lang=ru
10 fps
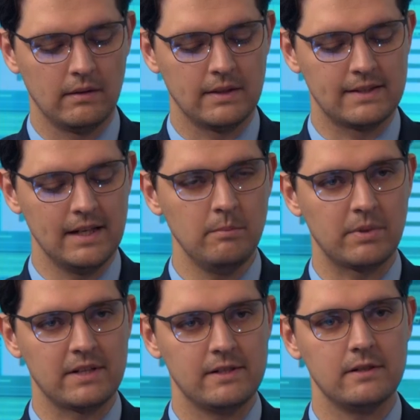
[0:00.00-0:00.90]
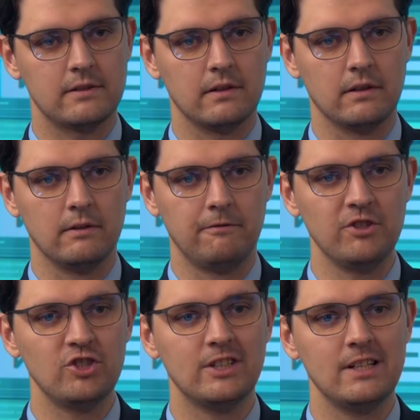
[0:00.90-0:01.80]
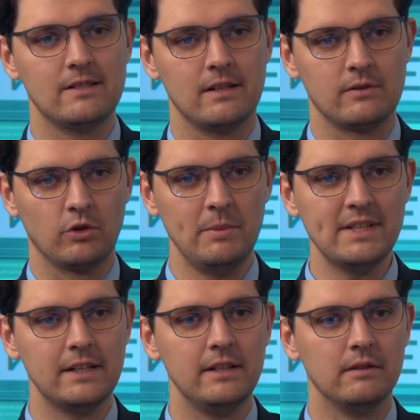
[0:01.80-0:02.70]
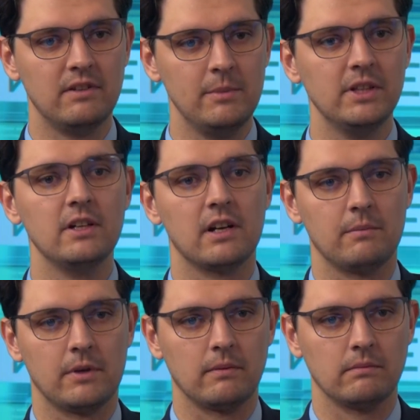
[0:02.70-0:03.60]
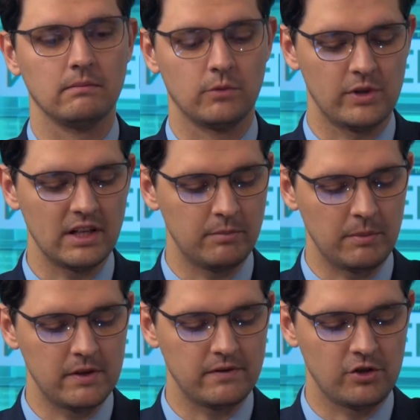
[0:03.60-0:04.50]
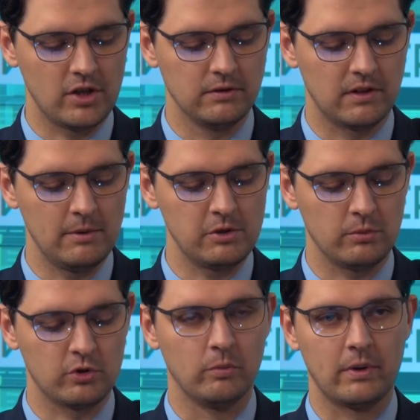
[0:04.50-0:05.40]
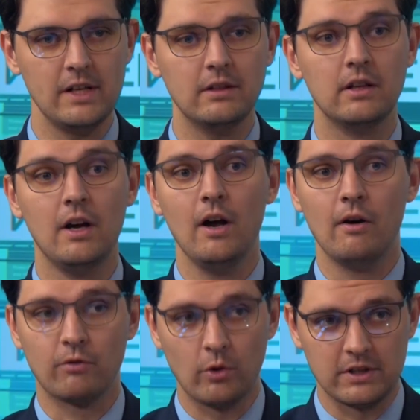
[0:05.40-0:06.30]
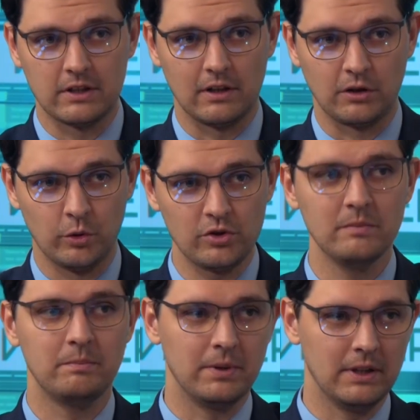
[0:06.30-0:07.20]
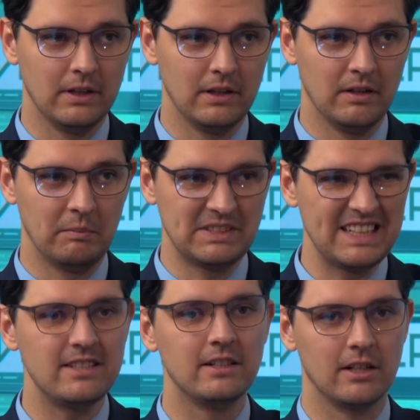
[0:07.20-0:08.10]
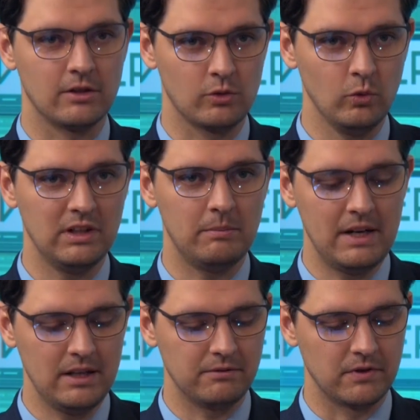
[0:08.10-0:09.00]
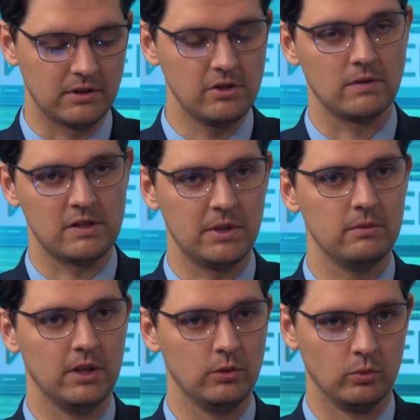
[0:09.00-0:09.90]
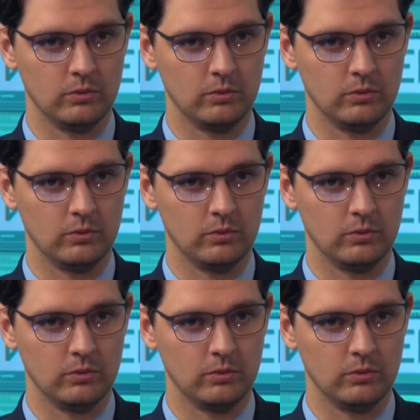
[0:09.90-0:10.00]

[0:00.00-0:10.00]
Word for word: сам процесс э, фиджитализации, он имеет какие-то временные рамки? Потому что я, например, встречал информацию о том, что проект вроде как должен по э, подойти к концу глобально в 2025 году.